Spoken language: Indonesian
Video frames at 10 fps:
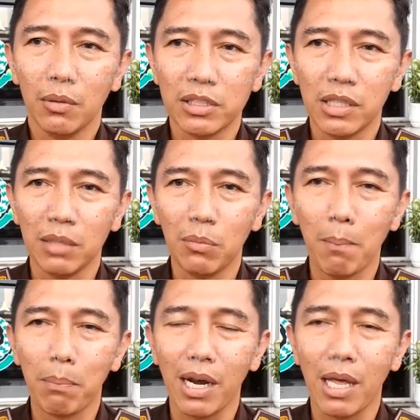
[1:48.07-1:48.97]
istilahnya
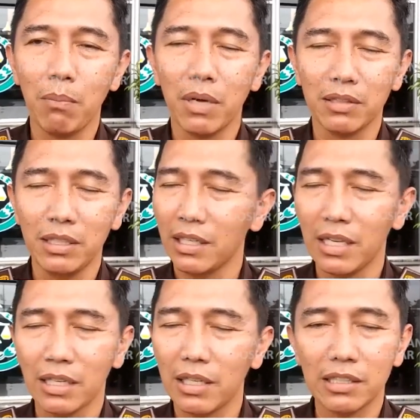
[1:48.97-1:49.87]
memperlambat tidak
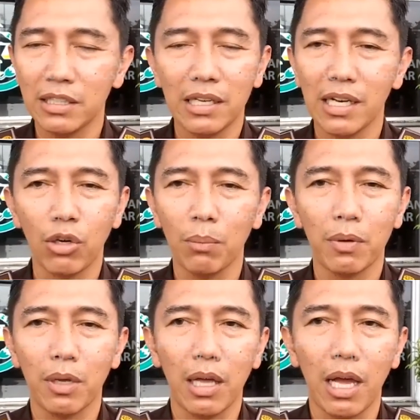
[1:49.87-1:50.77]
ada tidak ada
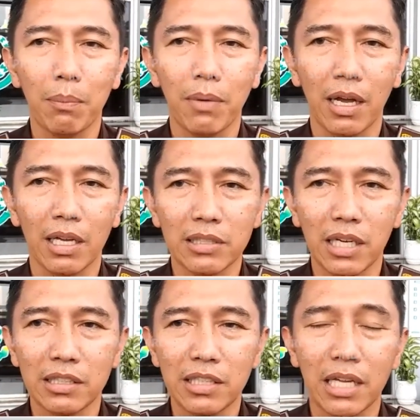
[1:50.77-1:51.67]
apa
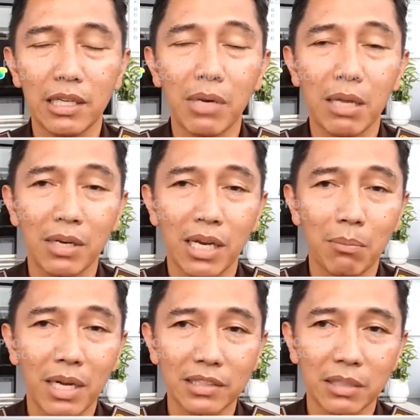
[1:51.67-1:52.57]
istilahnya tidak ada melambat
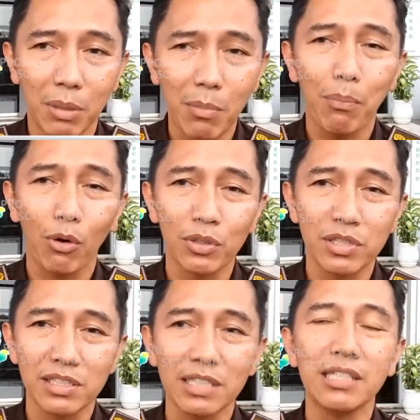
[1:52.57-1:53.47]
lambatin memang
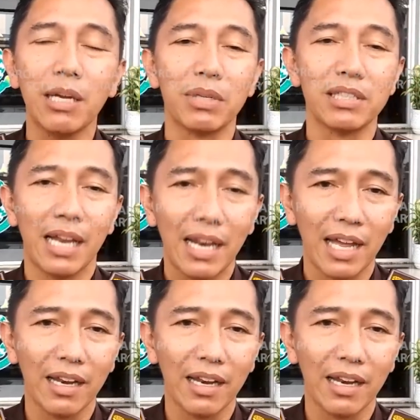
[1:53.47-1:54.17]
prosesnya sedang berjalan